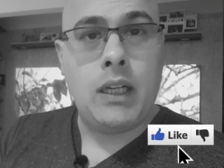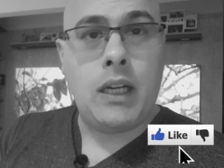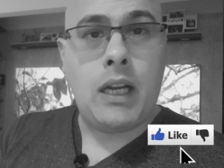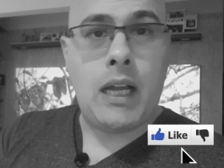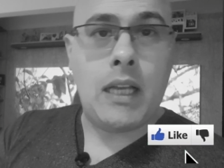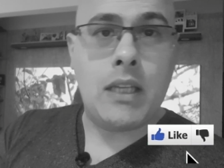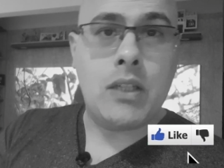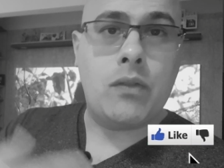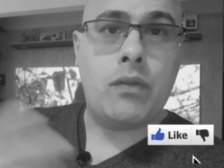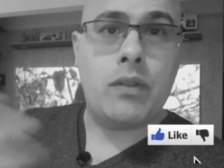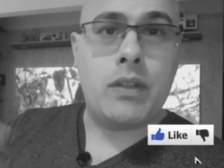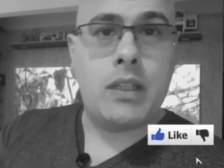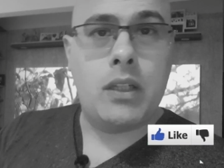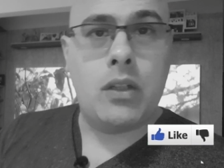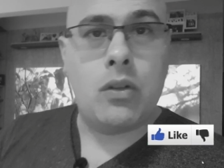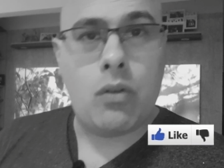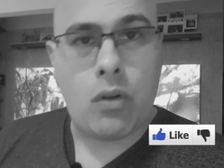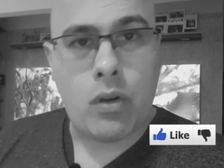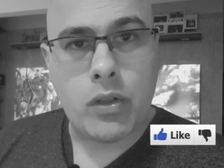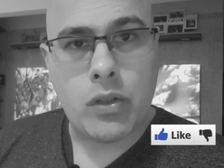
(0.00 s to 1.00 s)
Caso você
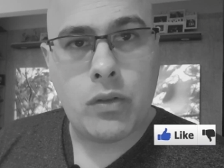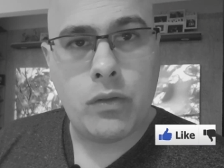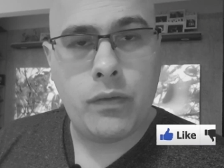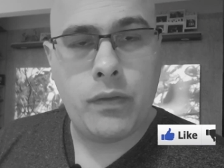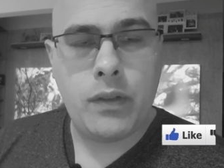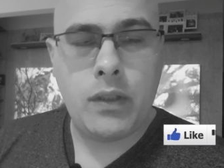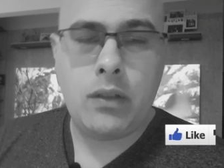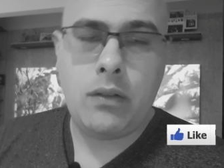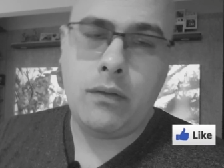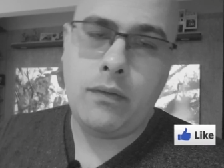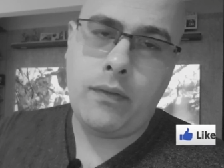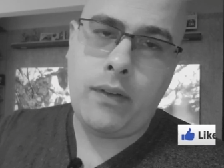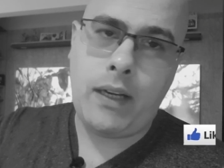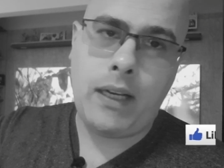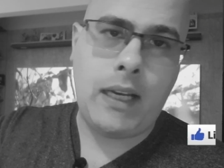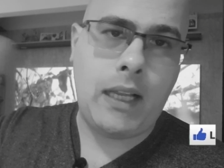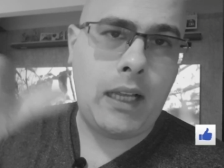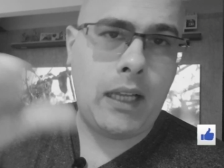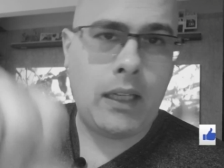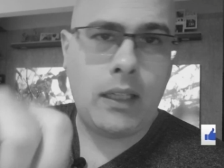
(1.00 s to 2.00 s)
não goste do vídeo, vai
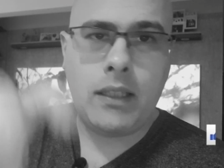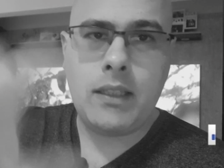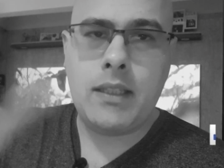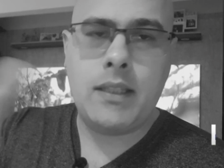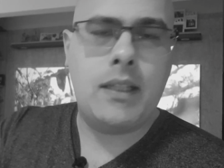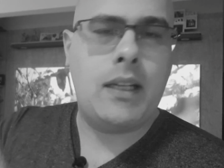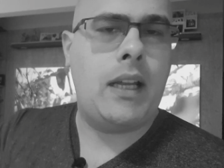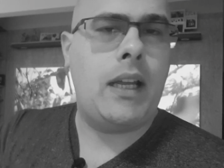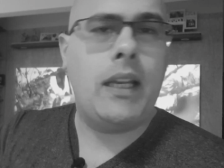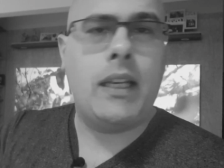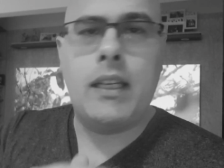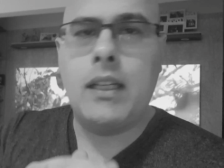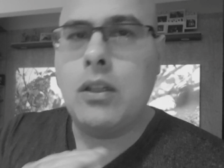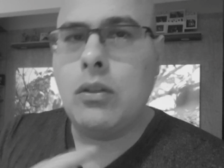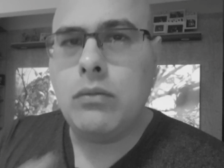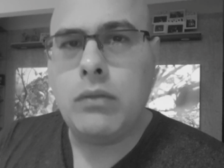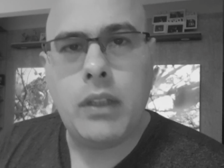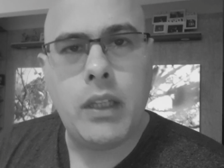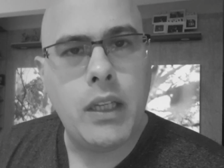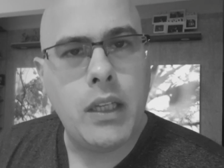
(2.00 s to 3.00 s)
lá e dislike,
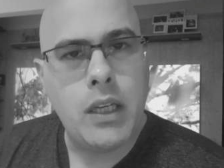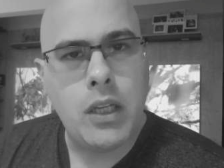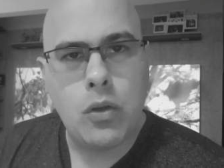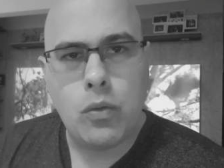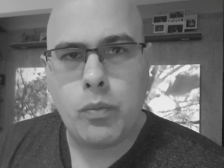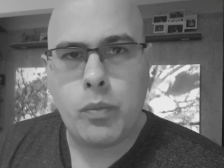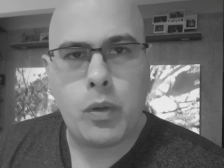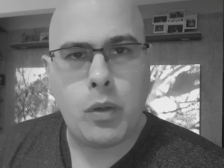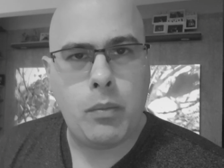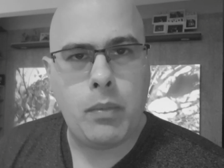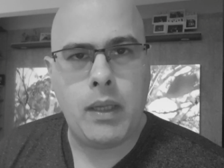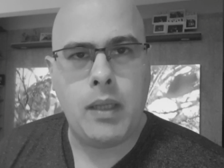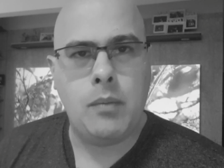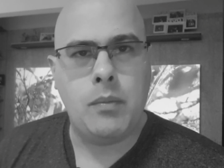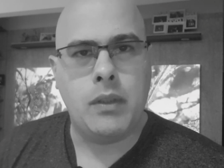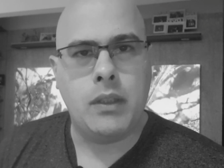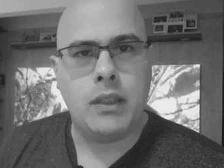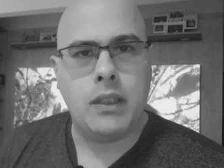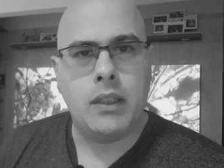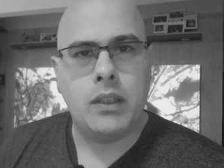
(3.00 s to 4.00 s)
não tem nenhum
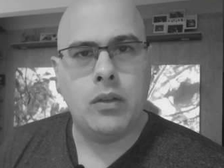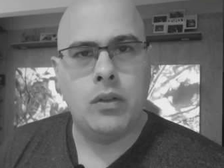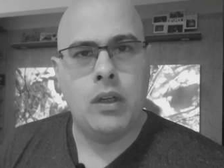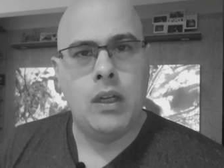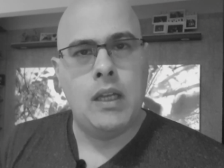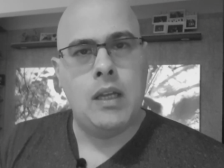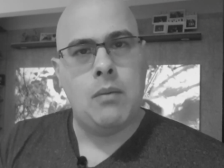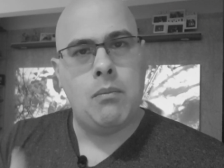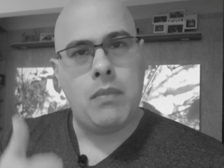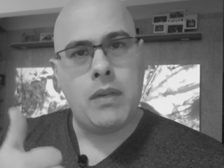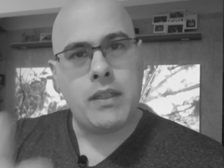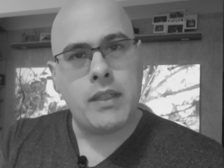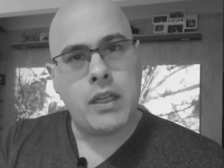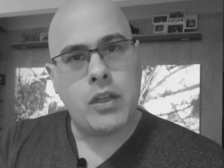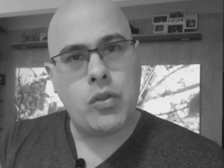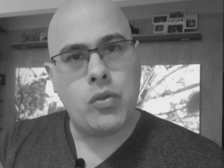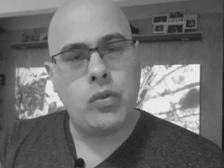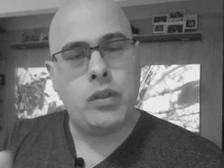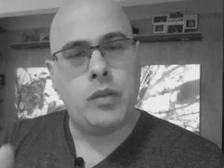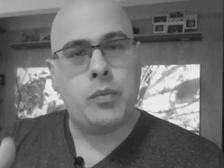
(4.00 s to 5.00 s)
problema, entendeu? Mas
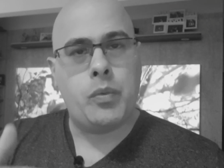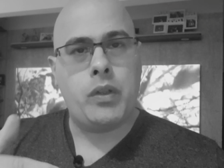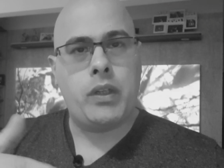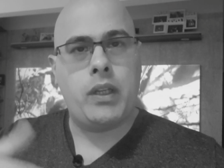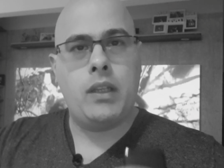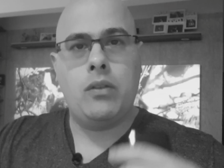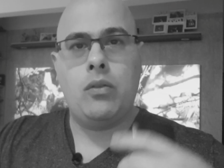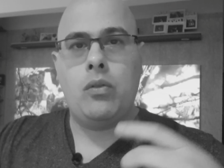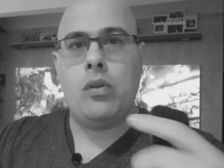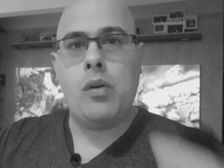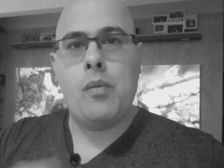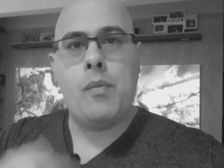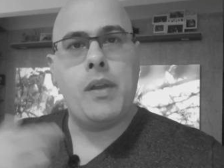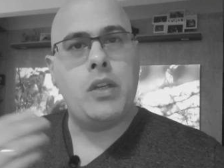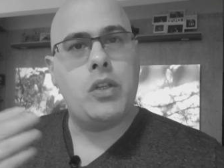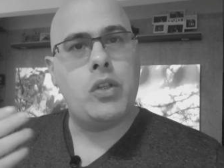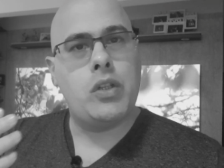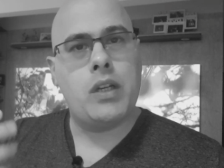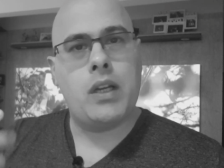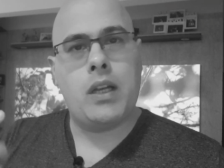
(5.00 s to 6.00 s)
ajuda, porque
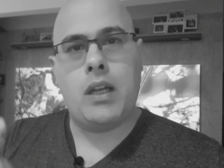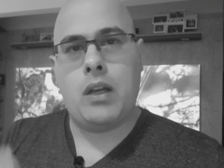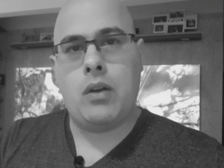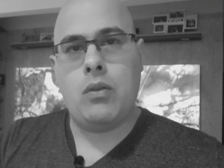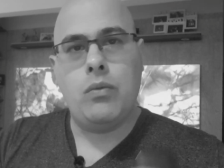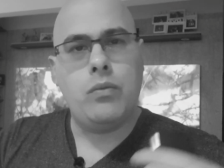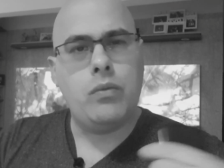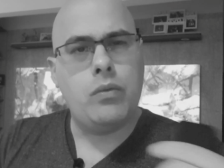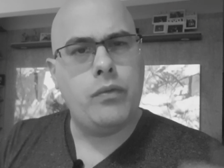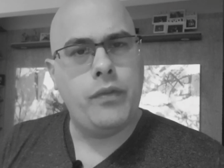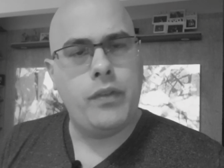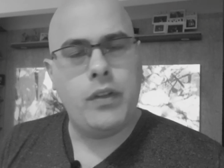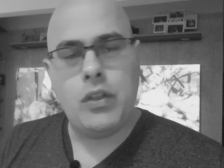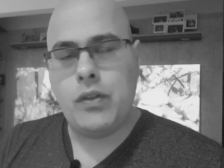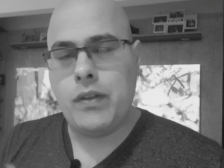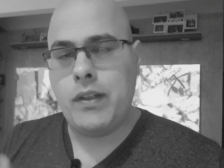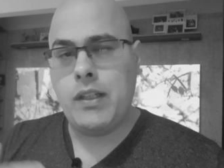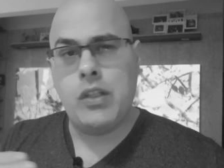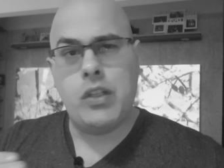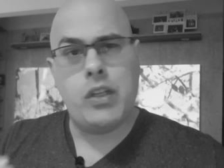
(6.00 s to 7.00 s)
normalmente já o
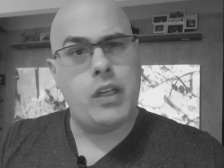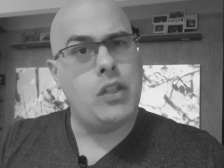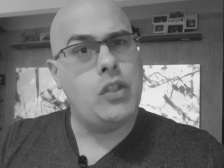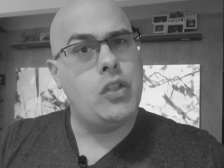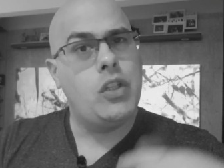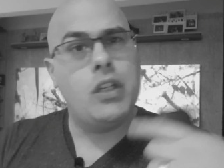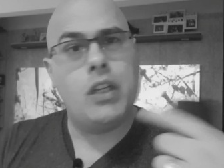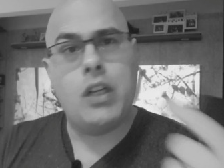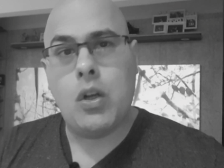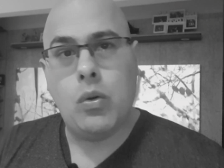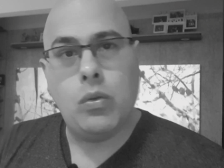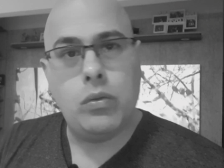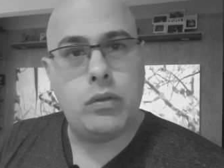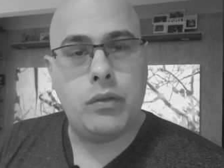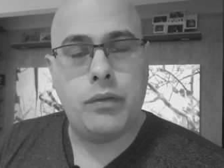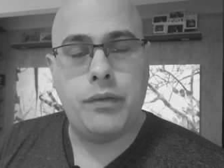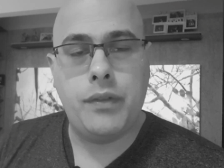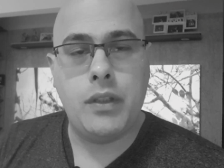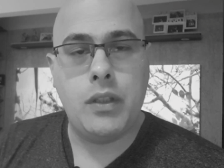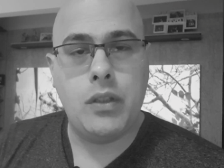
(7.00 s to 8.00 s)
vídeo ele já indica
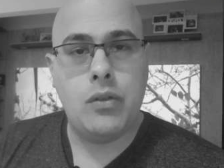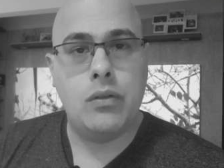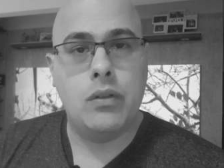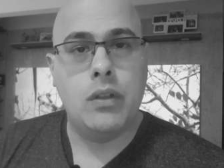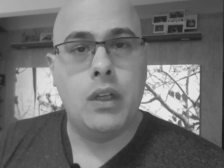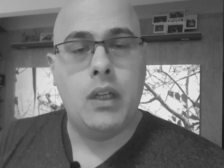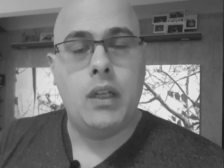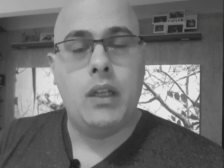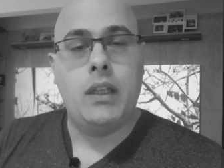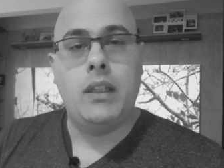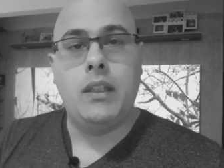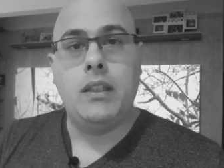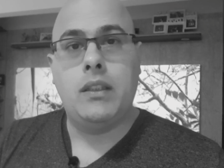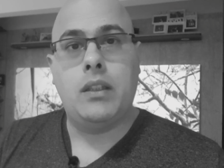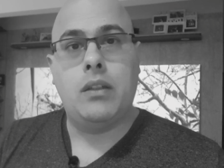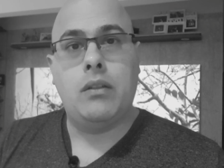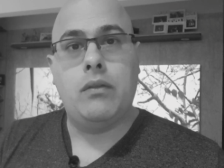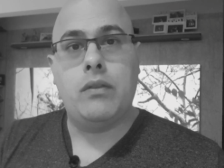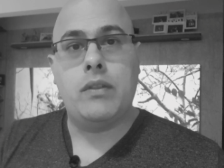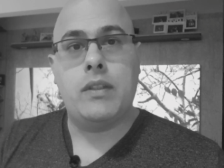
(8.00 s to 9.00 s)
outro vídeo,
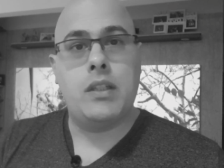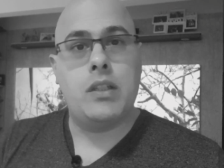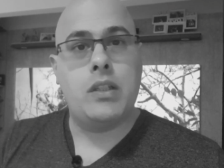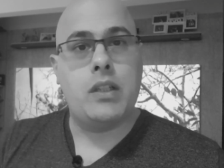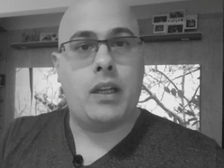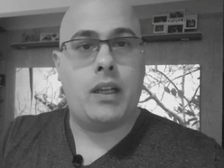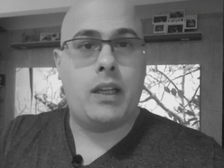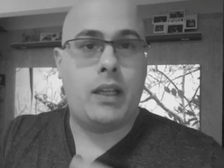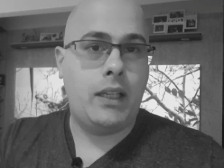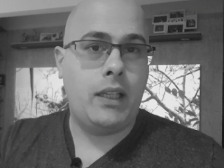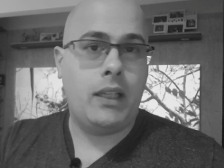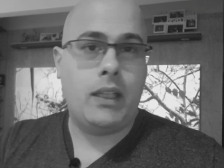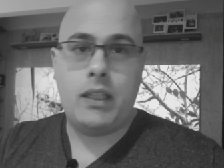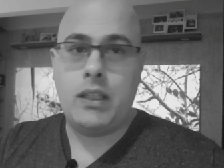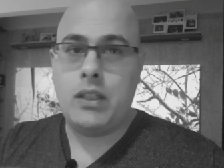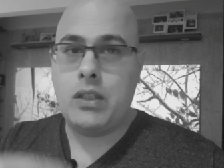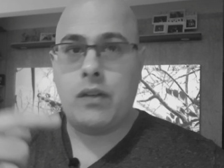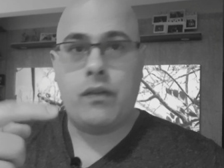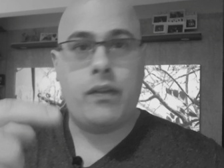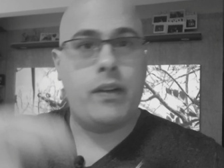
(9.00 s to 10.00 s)
então você já clica
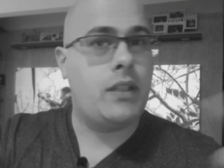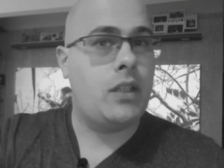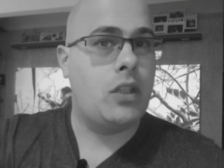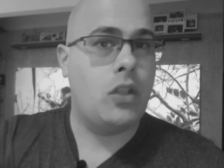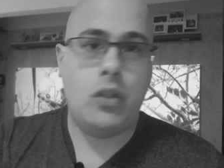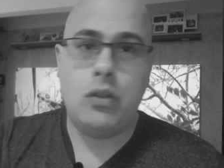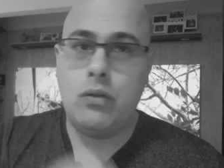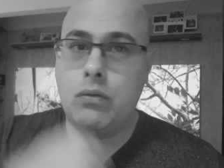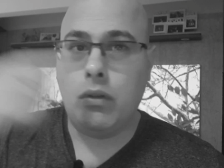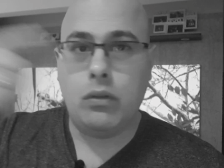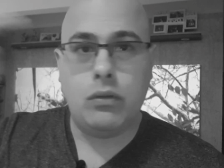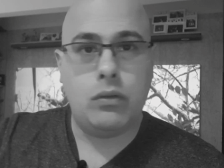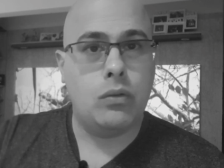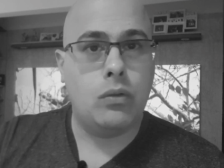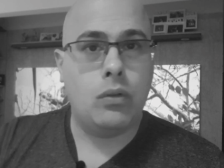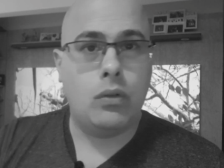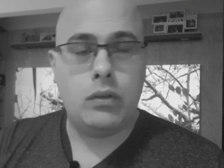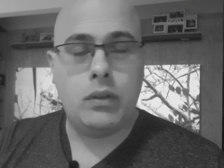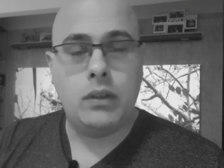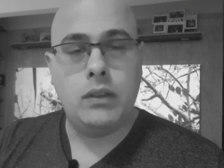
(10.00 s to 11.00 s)
e já vai assistindo outro,
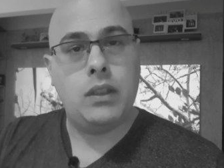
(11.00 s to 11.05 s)
outro.